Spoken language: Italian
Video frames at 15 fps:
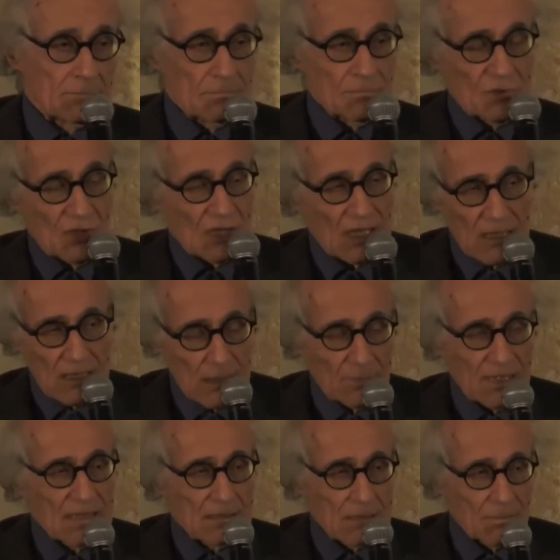
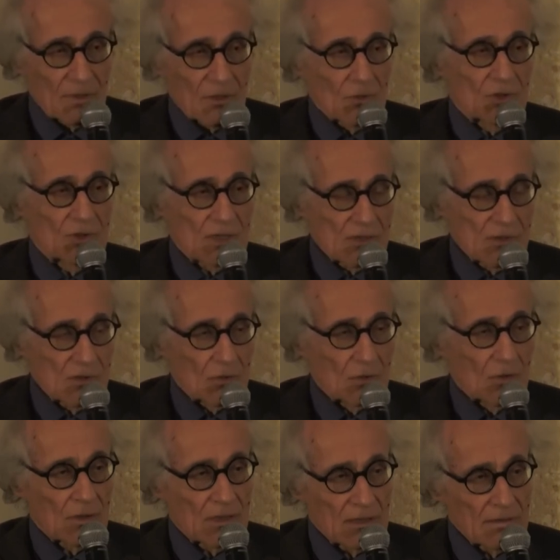Ciclicamente però i
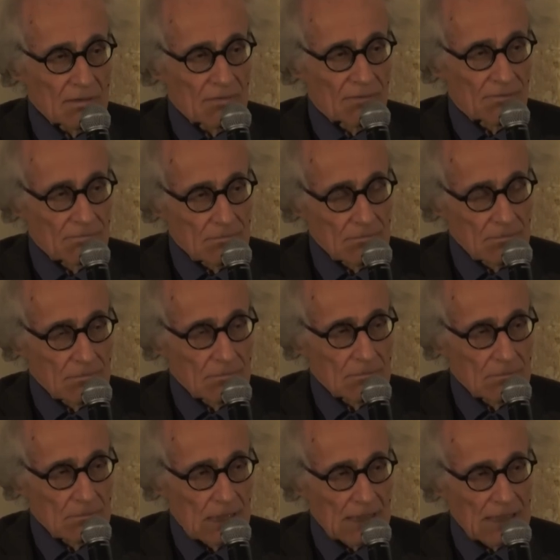censori
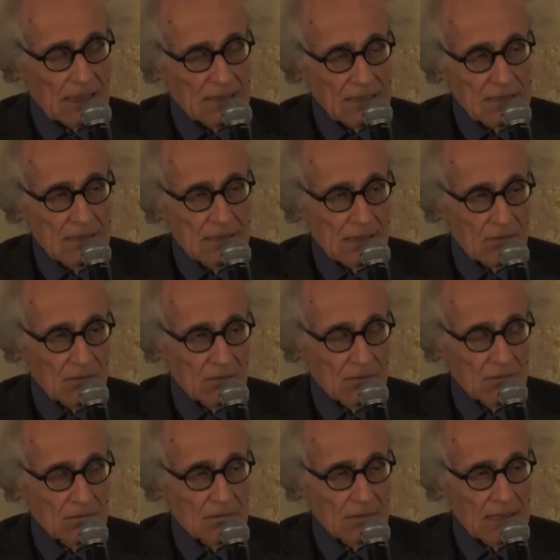
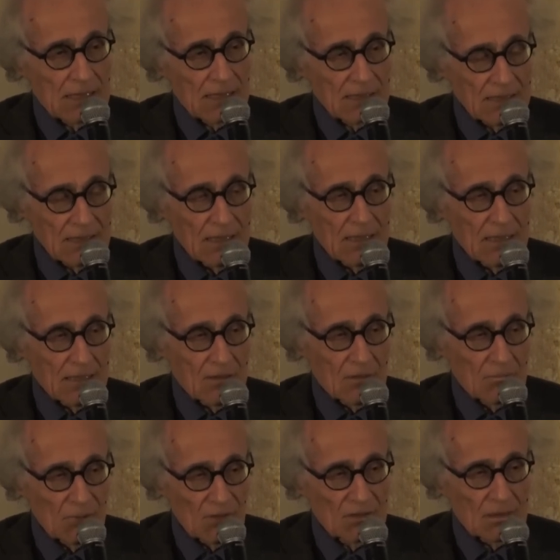analizzano le carriere, i
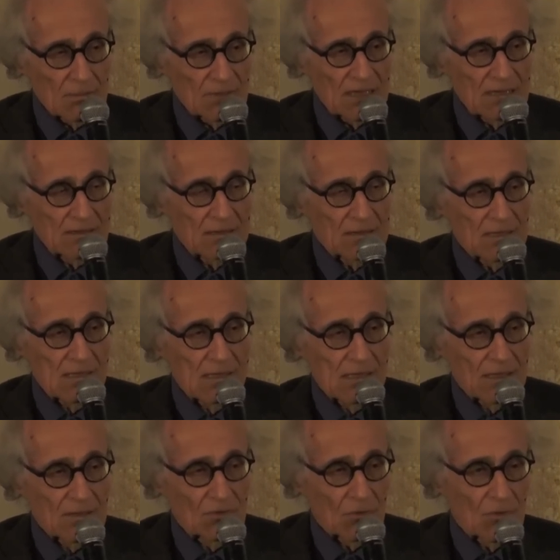comportamenti dei
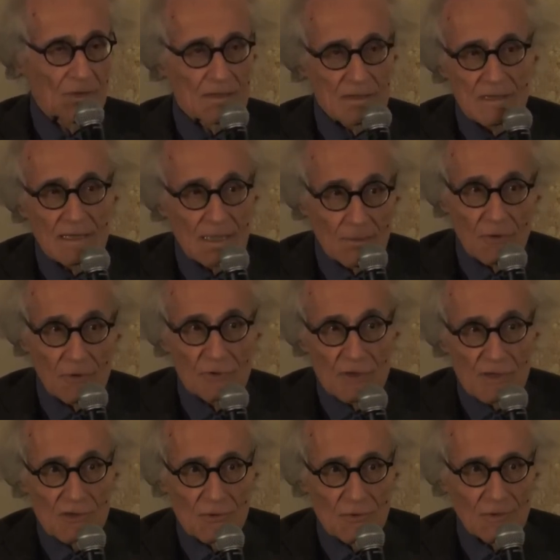senatori, si chiamano
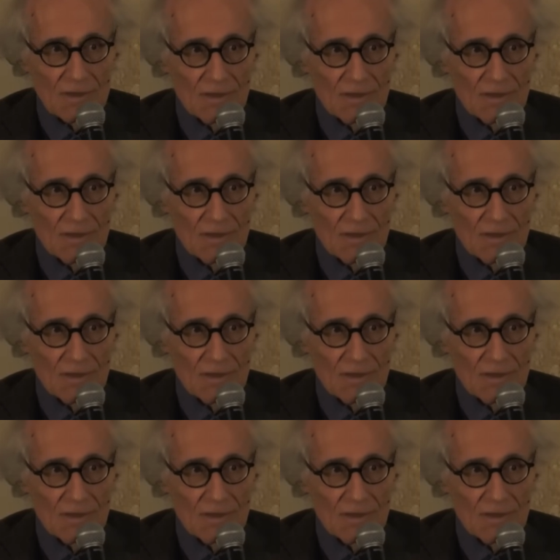censori